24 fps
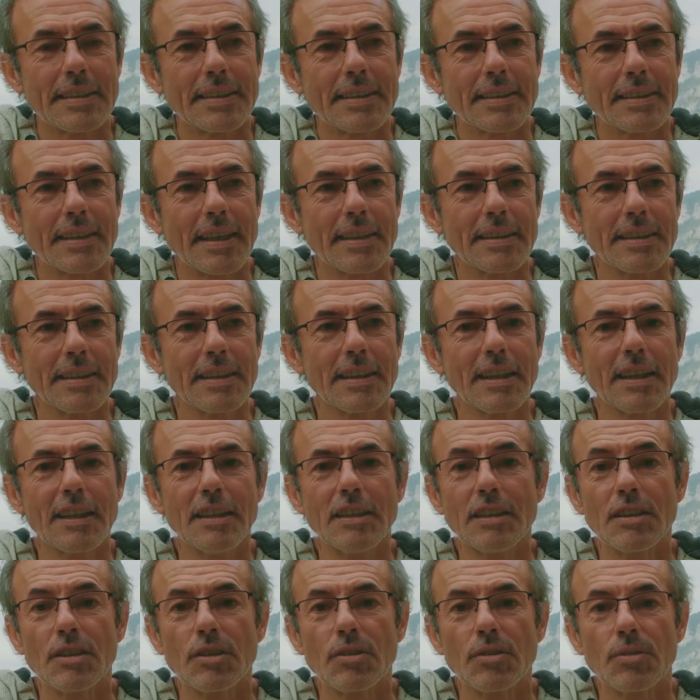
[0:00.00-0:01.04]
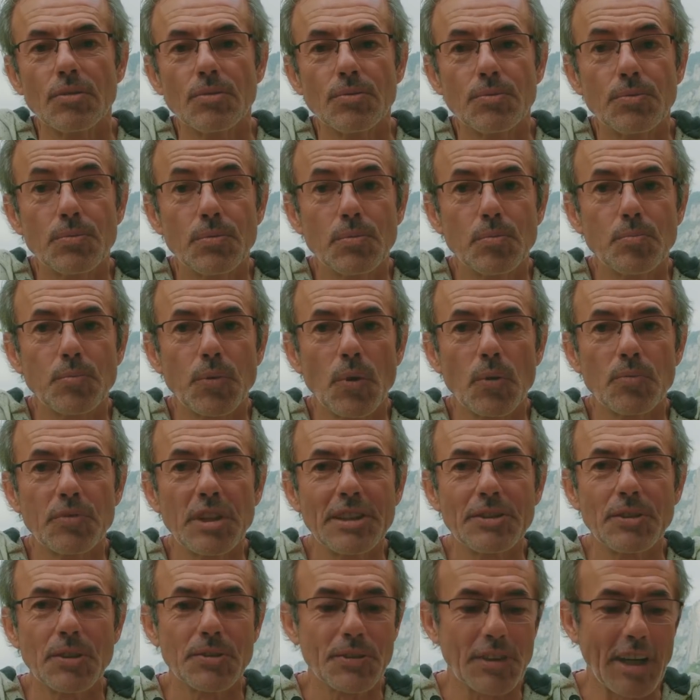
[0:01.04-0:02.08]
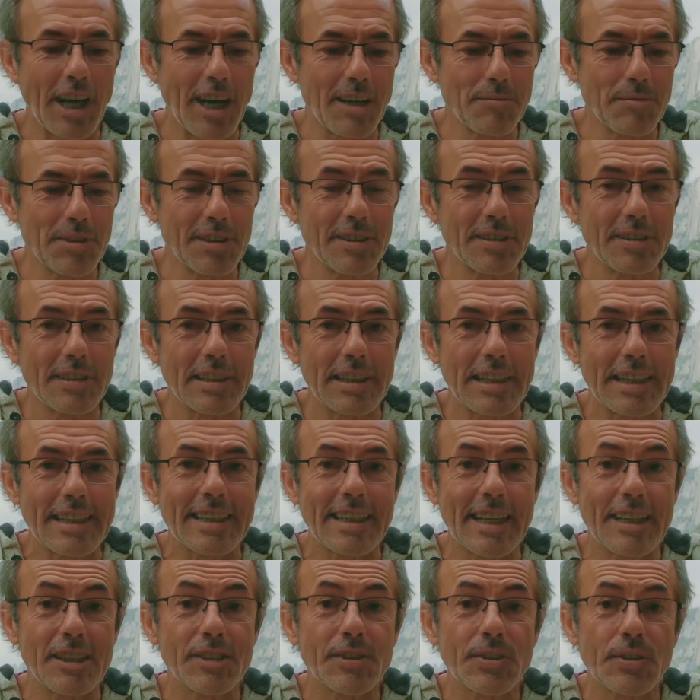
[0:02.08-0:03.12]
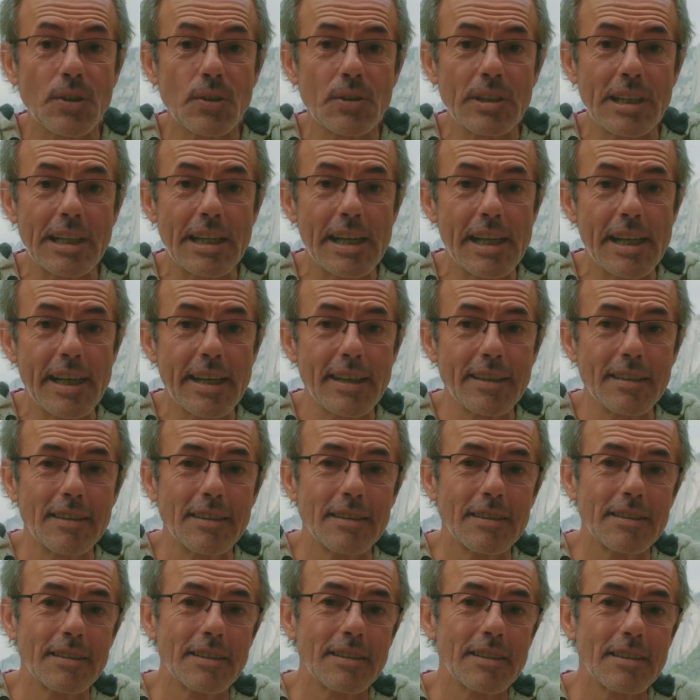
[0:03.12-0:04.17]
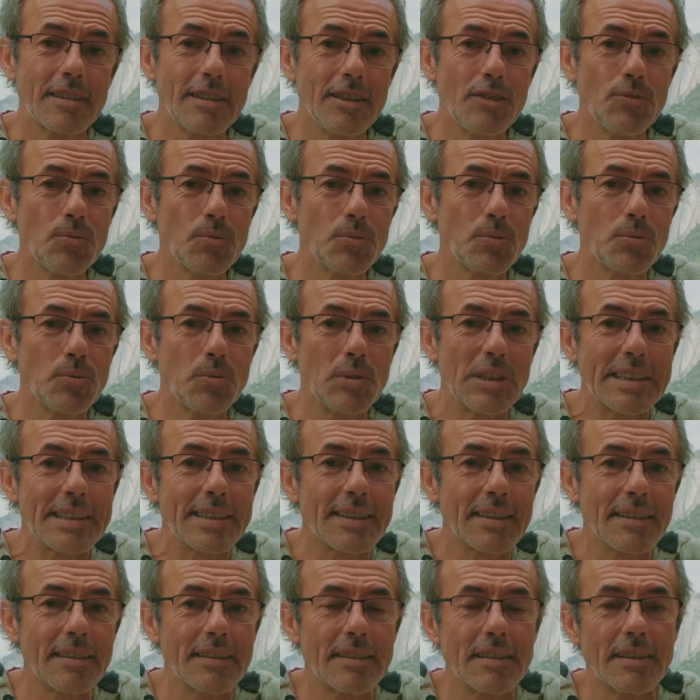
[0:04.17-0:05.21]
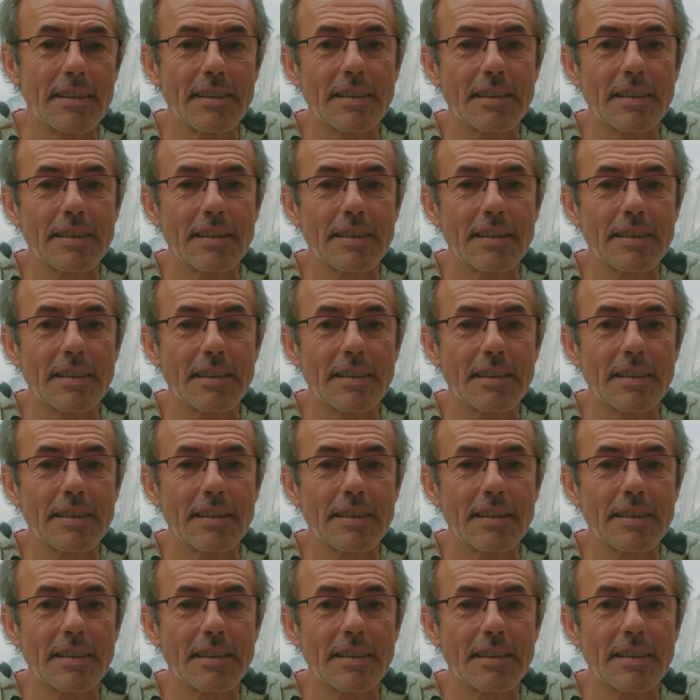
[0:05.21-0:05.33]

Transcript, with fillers: c'est-à-dire d'où provient notre âme et quels sont les liens qui nous unissent,